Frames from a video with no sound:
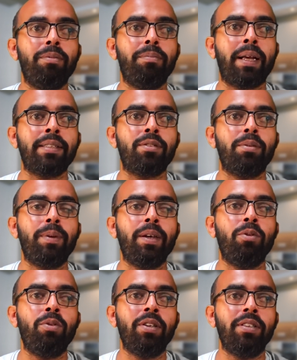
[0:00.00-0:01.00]
বাস্তবে
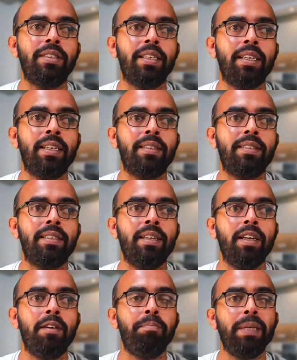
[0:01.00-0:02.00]
ওই যে
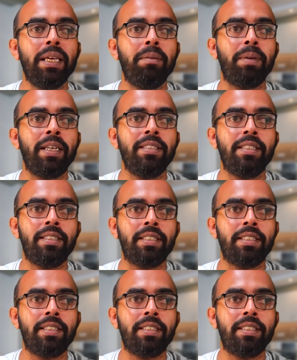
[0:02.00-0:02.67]
বিএমআই যে